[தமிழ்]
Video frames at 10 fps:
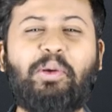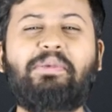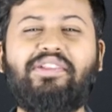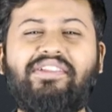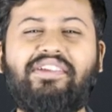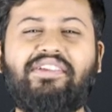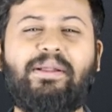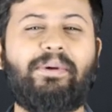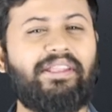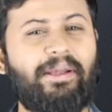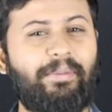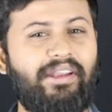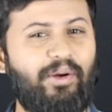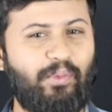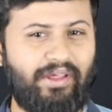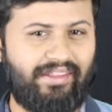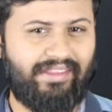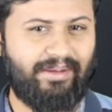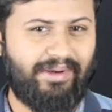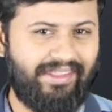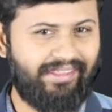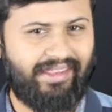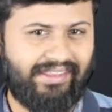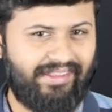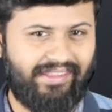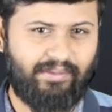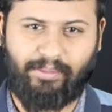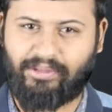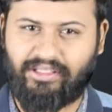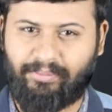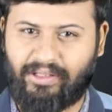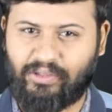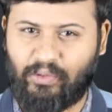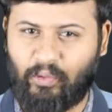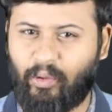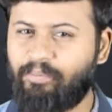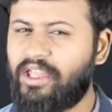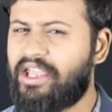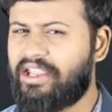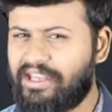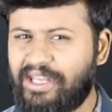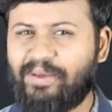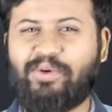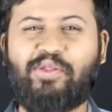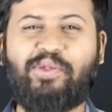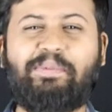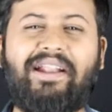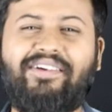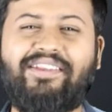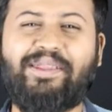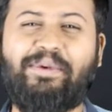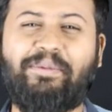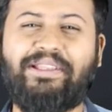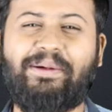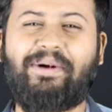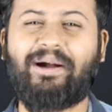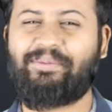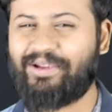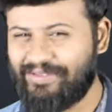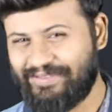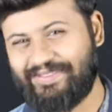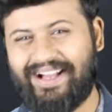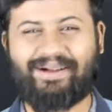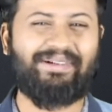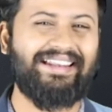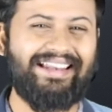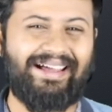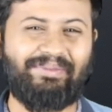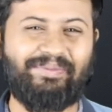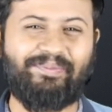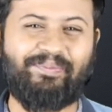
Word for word: டோன் மியூசிக் செக்ஷனில் பார்த்திங்க அப்படின்னா உலக சினிமாலே சிறந்த சினிமா பற்றி தான் பார்த்துட்ருக்கோம் இன்றைக்கும் ஒரு சூப்பரான ஒரு சினிமா பற்றி தான் பார்க்க போகிறோம் வாங்க பார்க்கலாம்